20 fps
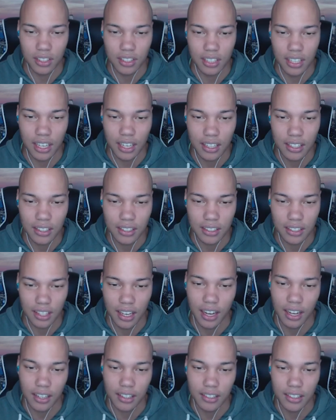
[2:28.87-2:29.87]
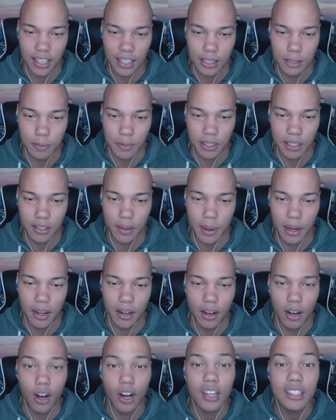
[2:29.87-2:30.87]
zack, zack. Jetzt bin ich aber...
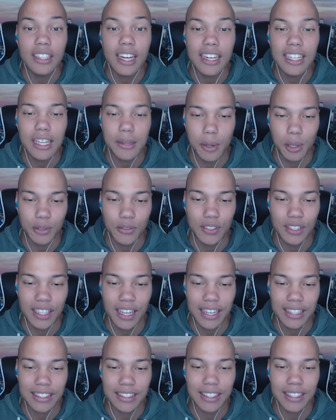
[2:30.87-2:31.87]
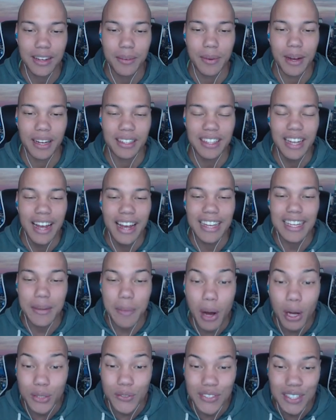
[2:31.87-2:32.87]
Oh nein, ich habe auch so den Rechtsklick gemacht. Ich
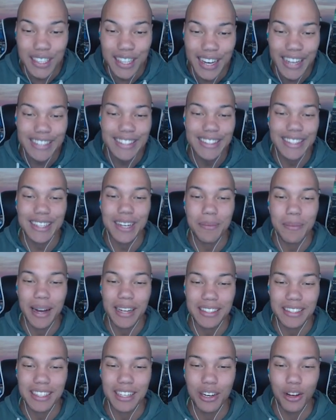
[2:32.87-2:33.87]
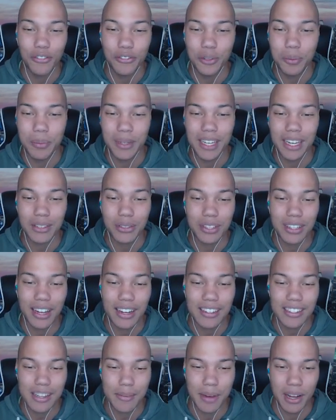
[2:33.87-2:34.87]
habe aus den Rechtsklick gemacht in der Luft und bin dadurch
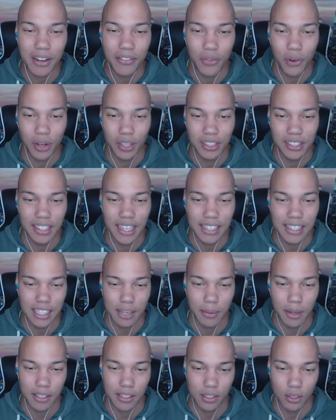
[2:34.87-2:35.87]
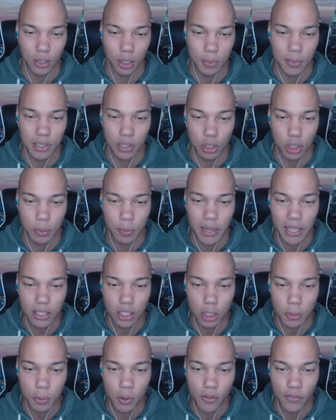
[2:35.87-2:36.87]
langsamer geworden. Jetzt aber. So, ich bin so spät
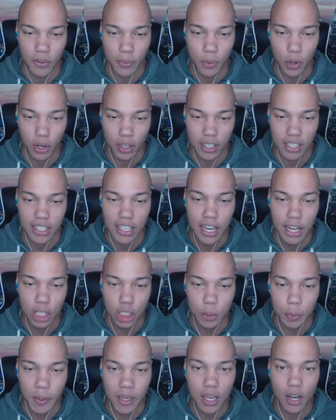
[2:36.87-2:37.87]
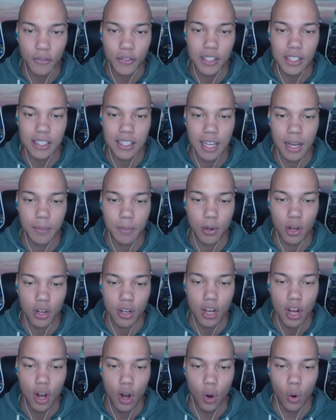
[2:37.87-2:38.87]
gesprungen wie möglich. Springe auf den
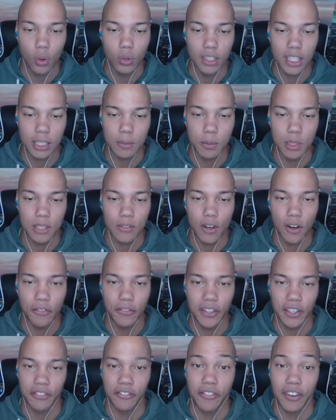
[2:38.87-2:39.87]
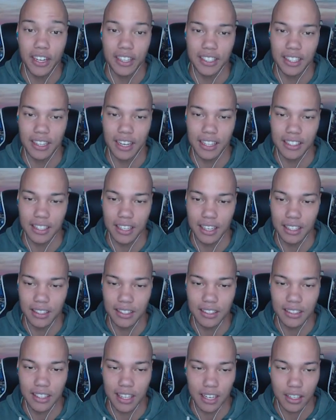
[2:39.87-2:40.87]
Slime-Block. Und jetzt müssen wir auf jeden Fall an der Leiter
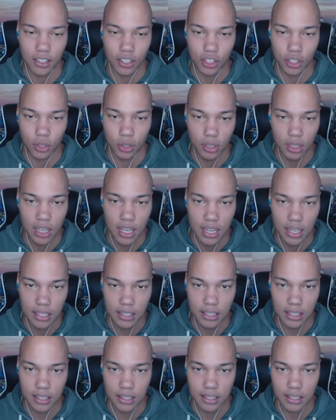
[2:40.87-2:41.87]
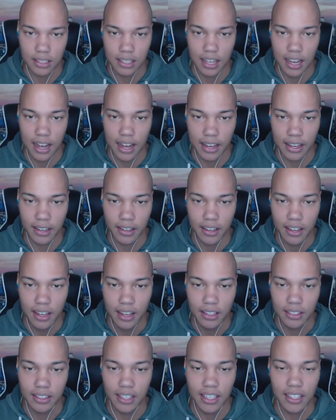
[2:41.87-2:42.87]
landen. Dankeschön. Hier ist kein
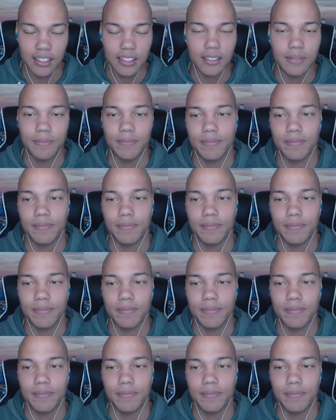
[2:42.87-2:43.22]
Ding.